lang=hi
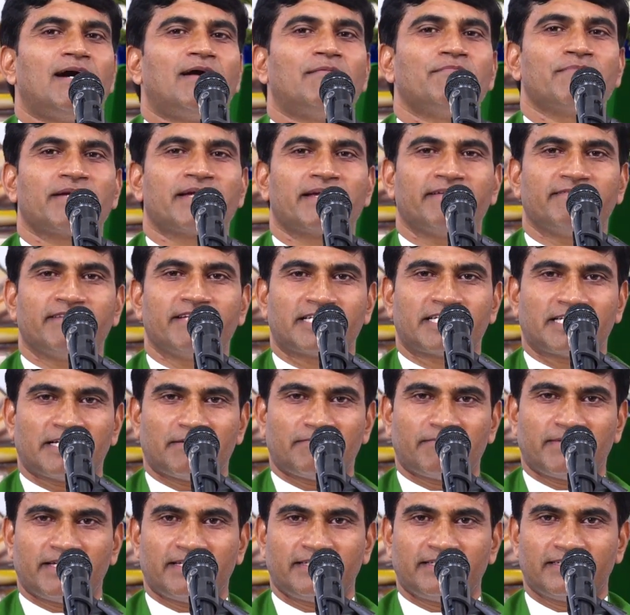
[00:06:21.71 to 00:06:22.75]
काम के
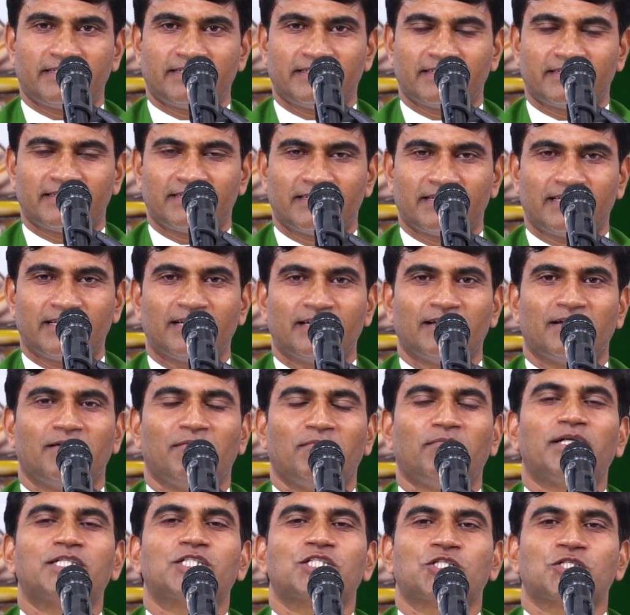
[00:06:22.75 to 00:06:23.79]
विषय
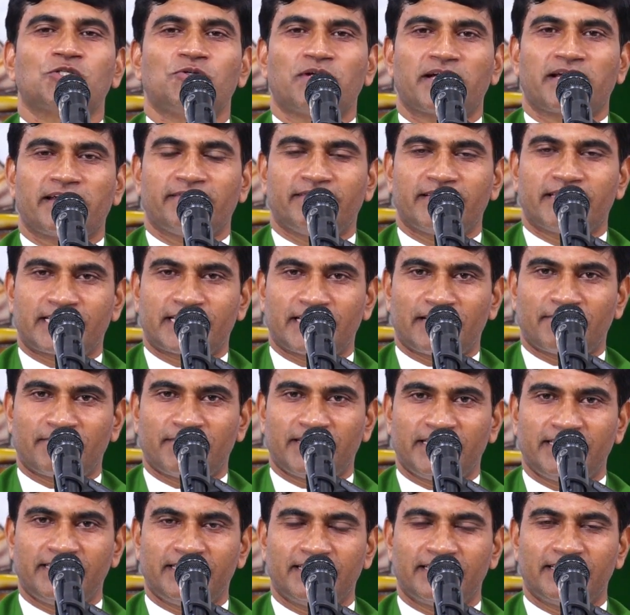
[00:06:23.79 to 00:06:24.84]
में बच्चों के
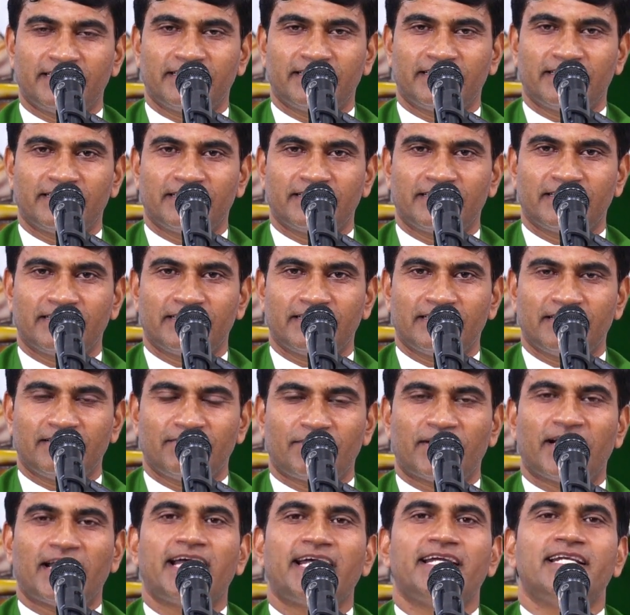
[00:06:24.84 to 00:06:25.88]
विषय में
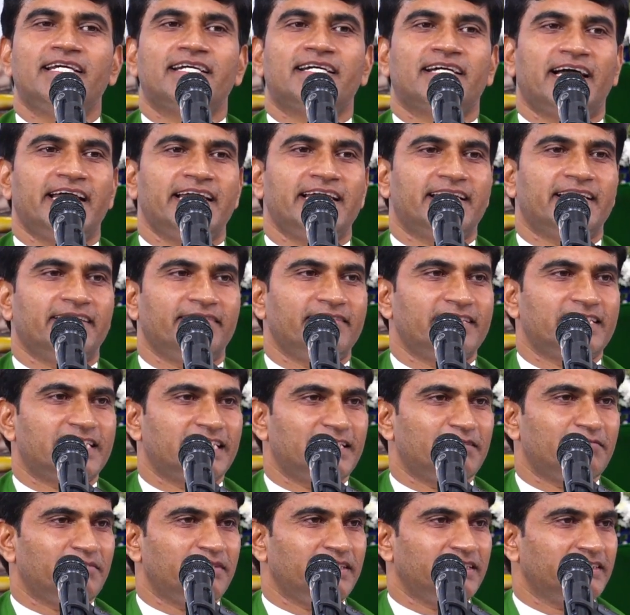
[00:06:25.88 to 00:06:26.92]
पढ़ाई लिखाई के
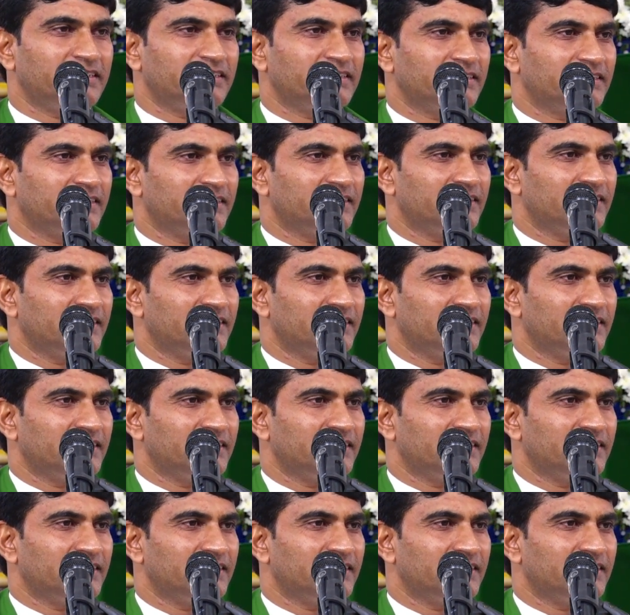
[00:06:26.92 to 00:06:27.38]
विषय में